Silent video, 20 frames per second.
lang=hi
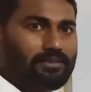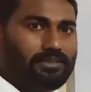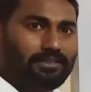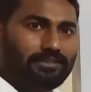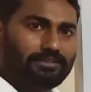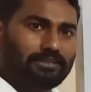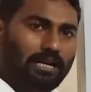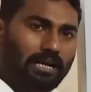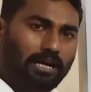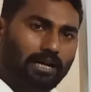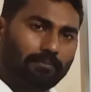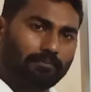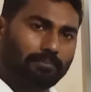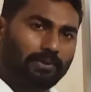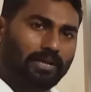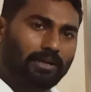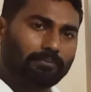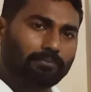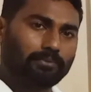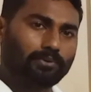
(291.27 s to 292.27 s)
कि जहां पे
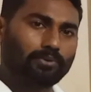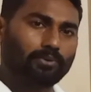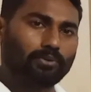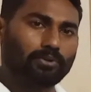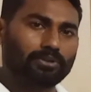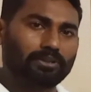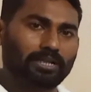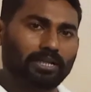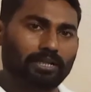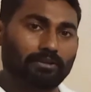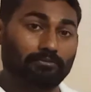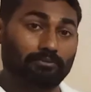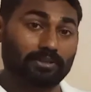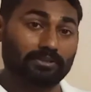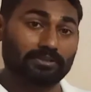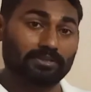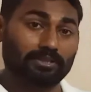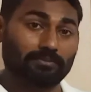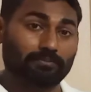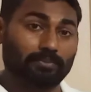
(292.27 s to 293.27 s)
आपको रोकना है
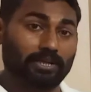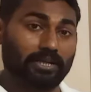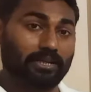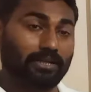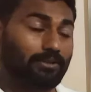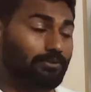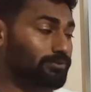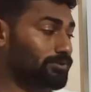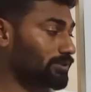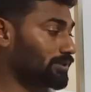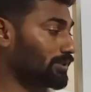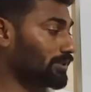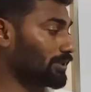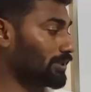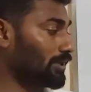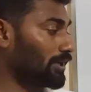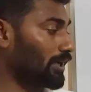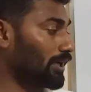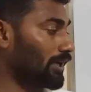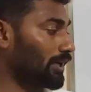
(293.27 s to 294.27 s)
वन से पहले उसी
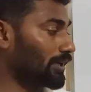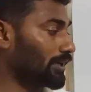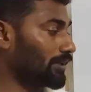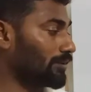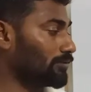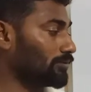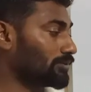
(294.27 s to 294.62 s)
के आगे